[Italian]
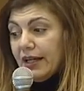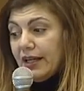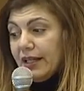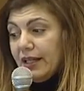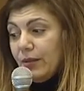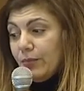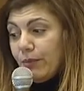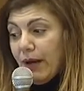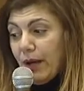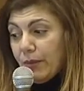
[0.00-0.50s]

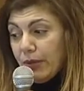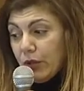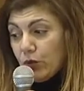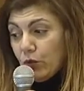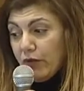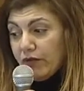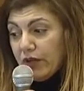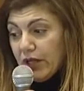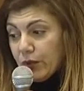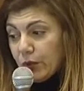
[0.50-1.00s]
in Papua
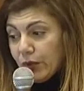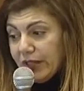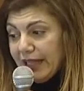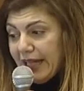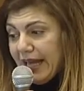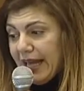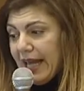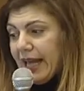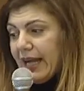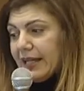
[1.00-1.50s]
Nuova
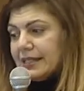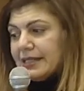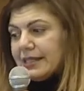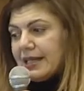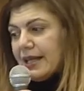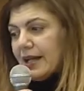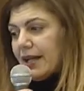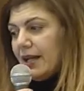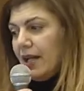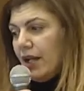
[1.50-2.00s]
Guinea, in
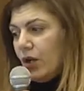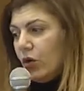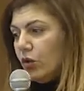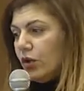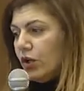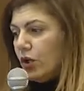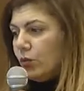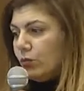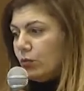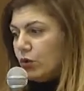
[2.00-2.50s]
Sierra
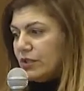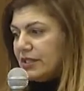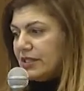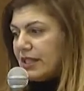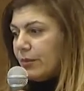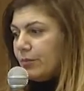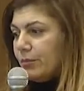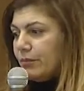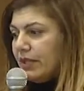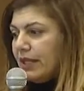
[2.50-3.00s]
Leone, in
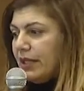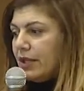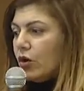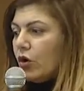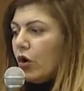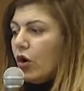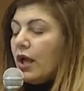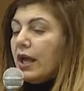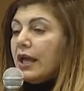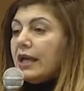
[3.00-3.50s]

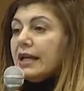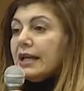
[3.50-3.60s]
Mozambico,